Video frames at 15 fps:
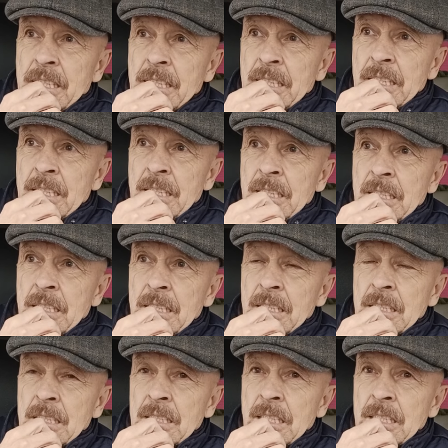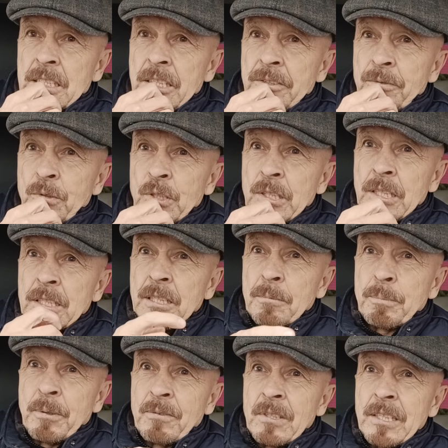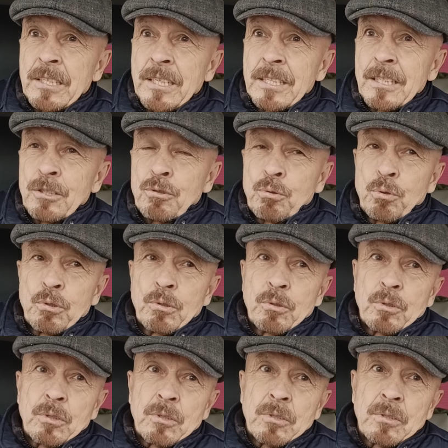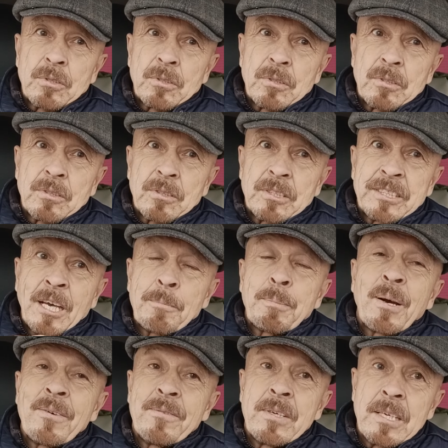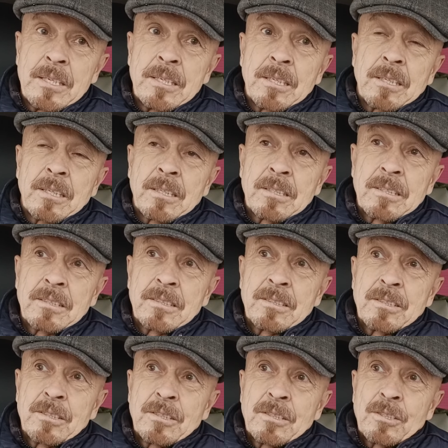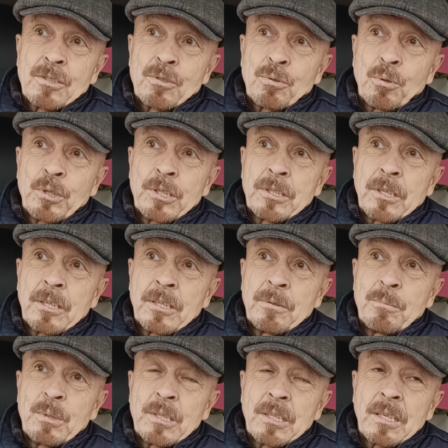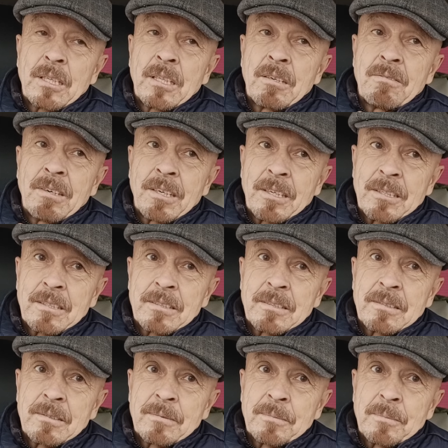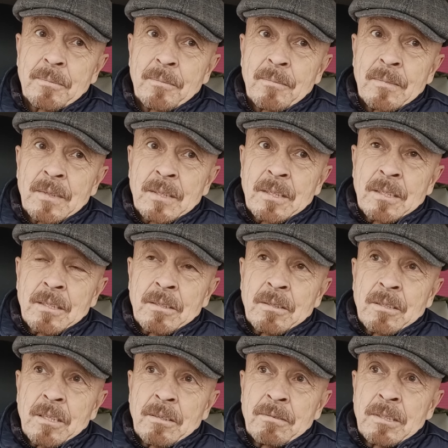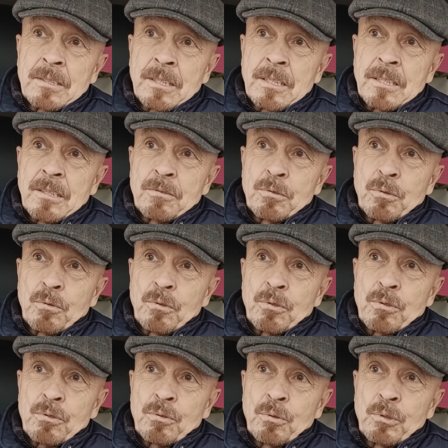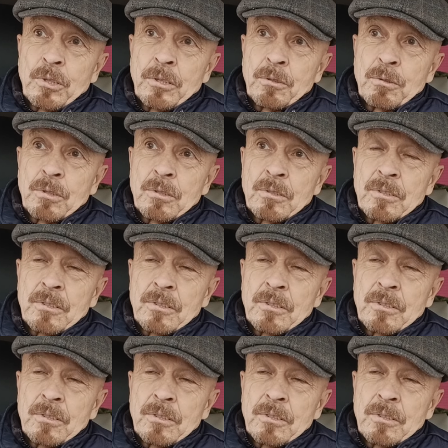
И, значит, вот это повлияло, что я поверил, что это именно глава аватарка, все, что я вот